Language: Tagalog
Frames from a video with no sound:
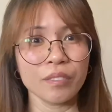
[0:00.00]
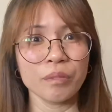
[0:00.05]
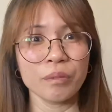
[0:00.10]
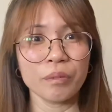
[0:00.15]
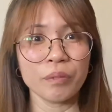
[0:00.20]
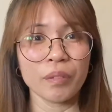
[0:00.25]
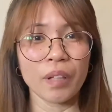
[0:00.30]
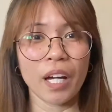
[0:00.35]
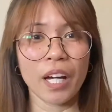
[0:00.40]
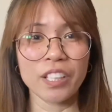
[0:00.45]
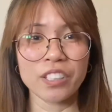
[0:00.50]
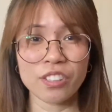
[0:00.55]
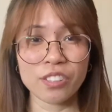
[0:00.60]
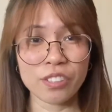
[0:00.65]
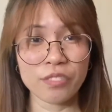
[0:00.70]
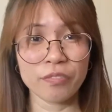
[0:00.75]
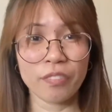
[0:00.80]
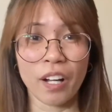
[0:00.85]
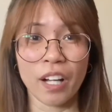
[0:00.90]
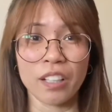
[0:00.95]
I just
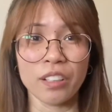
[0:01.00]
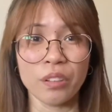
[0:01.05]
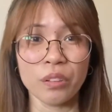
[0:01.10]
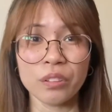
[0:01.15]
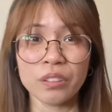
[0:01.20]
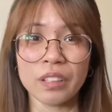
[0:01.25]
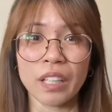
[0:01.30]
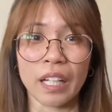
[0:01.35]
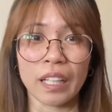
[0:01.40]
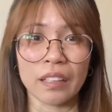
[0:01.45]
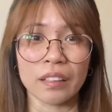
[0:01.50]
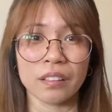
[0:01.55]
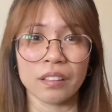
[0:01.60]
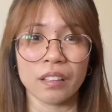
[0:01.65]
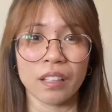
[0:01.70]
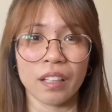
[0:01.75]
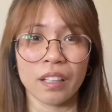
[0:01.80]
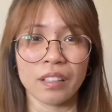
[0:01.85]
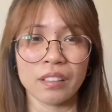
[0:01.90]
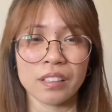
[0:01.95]
followed that.
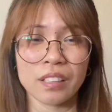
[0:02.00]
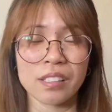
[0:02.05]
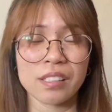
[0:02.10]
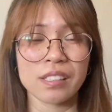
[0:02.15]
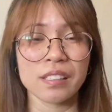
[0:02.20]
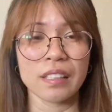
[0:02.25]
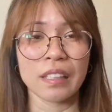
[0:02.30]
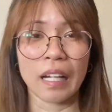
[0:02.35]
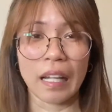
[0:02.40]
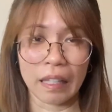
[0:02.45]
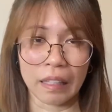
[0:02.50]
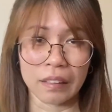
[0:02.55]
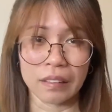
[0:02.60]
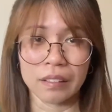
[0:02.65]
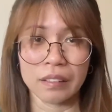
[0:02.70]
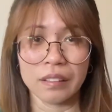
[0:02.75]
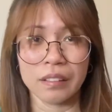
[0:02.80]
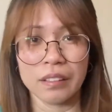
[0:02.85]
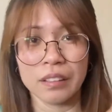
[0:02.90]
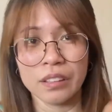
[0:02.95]
I just tried.
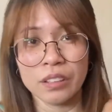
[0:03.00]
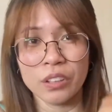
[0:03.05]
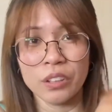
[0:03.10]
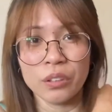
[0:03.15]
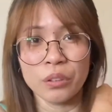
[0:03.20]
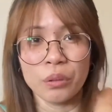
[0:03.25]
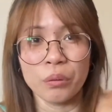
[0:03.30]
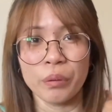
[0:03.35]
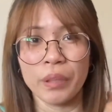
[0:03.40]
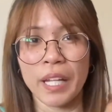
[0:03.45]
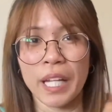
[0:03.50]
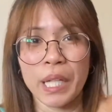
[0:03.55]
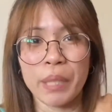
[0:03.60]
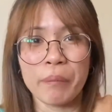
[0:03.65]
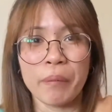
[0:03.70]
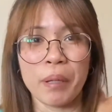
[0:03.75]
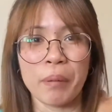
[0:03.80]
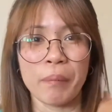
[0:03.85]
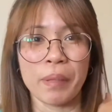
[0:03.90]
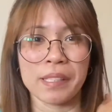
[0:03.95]
You know, wala
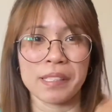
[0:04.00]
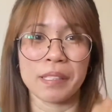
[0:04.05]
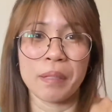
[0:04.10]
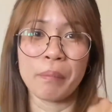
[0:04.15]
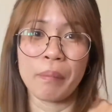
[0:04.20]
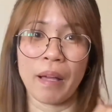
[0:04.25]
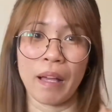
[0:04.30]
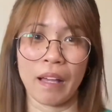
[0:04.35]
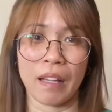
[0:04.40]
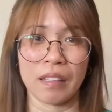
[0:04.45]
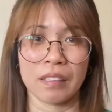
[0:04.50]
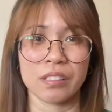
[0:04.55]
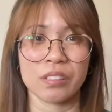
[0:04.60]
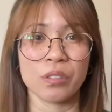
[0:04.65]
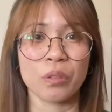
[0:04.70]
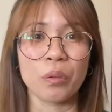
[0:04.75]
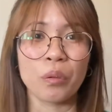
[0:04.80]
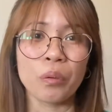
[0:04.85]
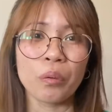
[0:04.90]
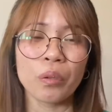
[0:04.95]
namang masama.
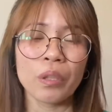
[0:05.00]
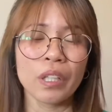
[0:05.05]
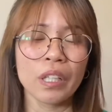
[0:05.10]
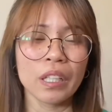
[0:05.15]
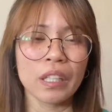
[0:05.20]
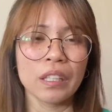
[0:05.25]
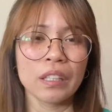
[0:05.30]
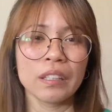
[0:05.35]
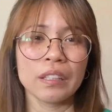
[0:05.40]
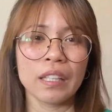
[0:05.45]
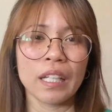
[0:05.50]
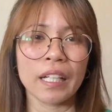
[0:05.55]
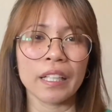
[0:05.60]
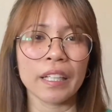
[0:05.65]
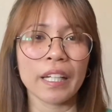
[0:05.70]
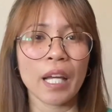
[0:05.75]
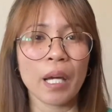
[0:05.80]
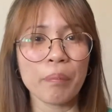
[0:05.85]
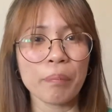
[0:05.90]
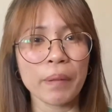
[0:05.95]
So,
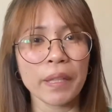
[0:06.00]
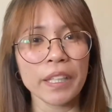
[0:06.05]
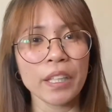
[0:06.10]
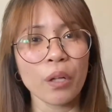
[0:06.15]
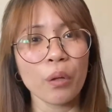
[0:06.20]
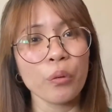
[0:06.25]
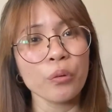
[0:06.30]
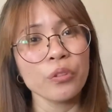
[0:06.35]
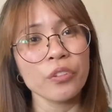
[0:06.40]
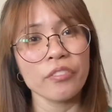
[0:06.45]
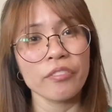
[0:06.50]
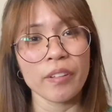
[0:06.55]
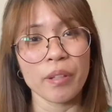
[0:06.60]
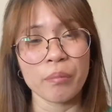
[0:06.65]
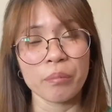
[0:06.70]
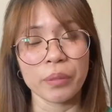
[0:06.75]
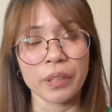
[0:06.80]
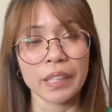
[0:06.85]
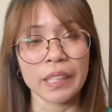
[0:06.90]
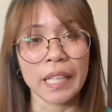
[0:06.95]
nag-reapply ako
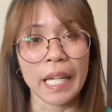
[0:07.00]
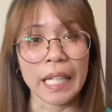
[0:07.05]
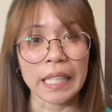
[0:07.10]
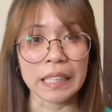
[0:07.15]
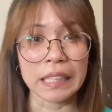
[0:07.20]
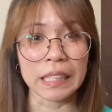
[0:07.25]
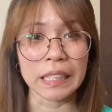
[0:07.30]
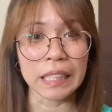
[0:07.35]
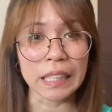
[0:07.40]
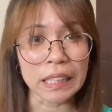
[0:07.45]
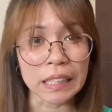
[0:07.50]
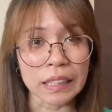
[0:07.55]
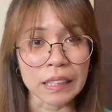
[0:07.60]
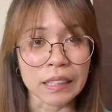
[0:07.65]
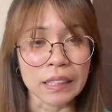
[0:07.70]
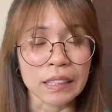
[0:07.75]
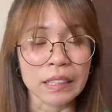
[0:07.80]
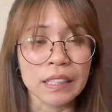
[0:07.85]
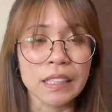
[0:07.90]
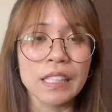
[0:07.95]
November 19.
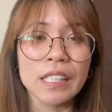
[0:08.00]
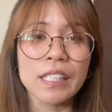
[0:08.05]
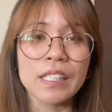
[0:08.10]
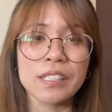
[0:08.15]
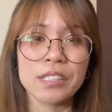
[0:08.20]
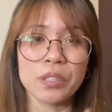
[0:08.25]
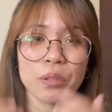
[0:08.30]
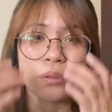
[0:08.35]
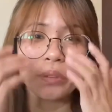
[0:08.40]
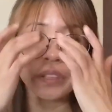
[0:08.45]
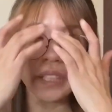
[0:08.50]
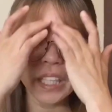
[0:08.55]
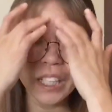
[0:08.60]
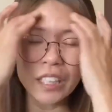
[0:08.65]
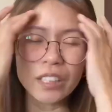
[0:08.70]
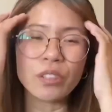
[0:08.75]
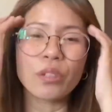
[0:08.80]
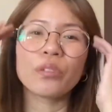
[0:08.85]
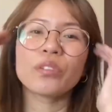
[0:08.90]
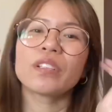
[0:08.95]
So, take
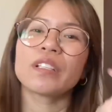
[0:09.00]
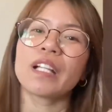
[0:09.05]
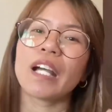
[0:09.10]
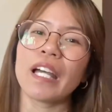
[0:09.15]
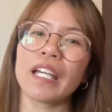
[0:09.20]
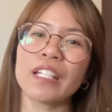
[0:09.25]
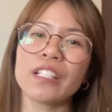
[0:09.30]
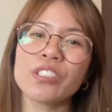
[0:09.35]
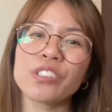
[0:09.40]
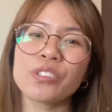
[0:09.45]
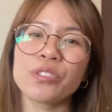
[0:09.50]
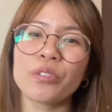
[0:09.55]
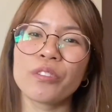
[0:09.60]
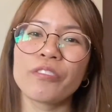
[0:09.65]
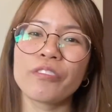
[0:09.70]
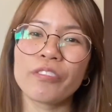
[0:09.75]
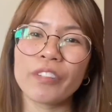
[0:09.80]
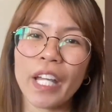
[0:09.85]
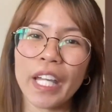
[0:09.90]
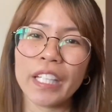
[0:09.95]
note guys, yung
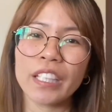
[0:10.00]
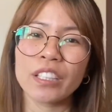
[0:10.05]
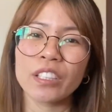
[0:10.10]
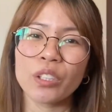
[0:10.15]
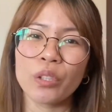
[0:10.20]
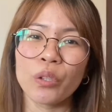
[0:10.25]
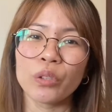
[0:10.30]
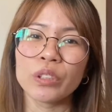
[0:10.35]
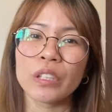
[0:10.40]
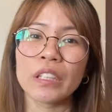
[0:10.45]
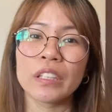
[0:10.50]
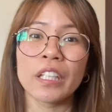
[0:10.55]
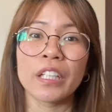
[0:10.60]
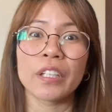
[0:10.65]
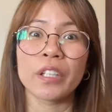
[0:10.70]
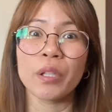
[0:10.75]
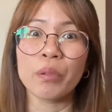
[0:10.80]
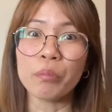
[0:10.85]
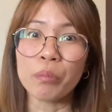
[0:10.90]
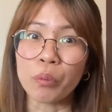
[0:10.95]
flight ko na
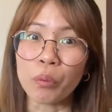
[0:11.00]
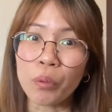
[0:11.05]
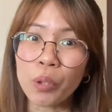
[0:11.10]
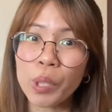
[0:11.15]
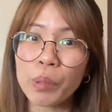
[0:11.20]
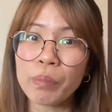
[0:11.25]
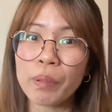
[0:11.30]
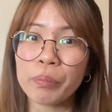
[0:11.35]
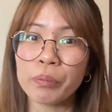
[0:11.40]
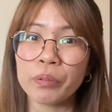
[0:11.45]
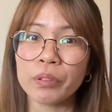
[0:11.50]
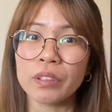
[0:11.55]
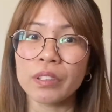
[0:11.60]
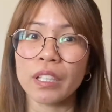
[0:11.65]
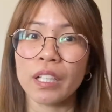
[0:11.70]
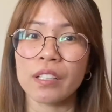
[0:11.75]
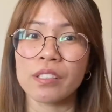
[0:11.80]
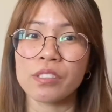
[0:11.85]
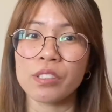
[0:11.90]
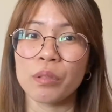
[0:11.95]
nirebook
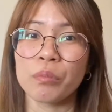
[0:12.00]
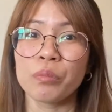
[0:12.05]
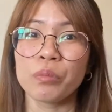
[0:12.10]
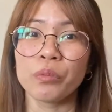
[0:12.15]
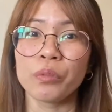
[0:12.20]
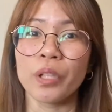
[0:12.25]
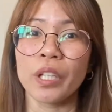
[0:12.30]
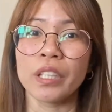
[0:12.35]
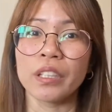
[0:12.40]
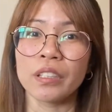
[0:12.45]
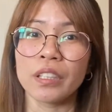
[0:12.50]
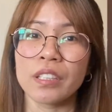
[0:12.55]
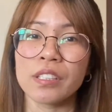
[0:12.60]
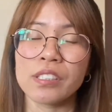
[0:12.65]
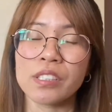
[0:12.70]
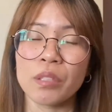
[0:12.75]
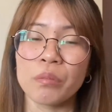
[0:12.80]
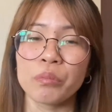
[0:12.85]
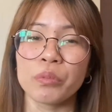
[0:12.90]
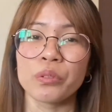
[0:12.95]
papuntang Cebu and then
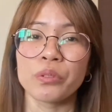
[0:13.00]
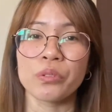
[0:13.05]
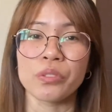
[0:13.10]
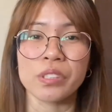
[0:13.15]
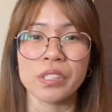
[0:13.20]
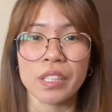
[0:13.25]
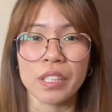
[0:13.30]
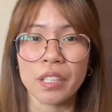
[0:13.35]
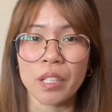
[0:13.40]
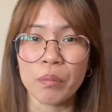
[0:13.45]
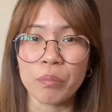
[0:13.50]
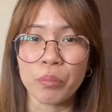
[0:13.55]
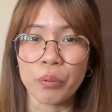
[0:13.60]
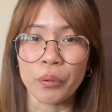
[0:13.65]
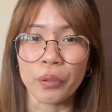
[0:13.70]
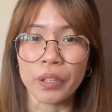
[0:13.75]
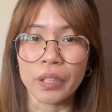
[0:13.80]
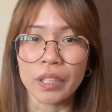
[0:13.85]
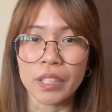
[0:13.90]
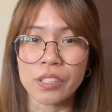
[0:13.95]
Cebu to
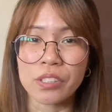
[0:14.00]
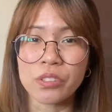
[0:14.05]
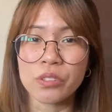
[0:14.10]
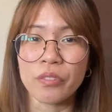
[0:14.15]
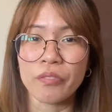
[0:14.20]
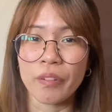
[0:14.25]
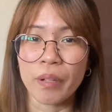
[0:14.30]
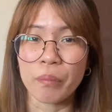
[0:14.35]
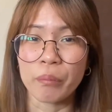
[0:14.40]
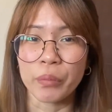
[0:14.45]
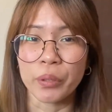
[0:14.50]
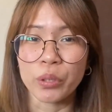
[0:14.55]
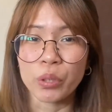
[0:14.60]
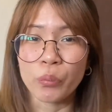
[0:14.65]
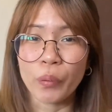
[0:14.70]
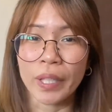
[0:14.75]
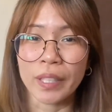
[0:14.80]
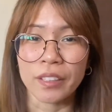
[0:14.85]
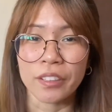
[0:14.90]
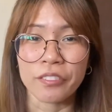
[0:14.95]
Singapore is November
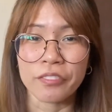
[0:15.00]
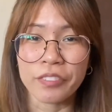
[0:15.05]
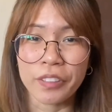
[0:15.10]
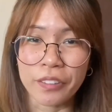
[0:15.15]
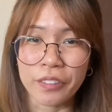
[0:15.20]
25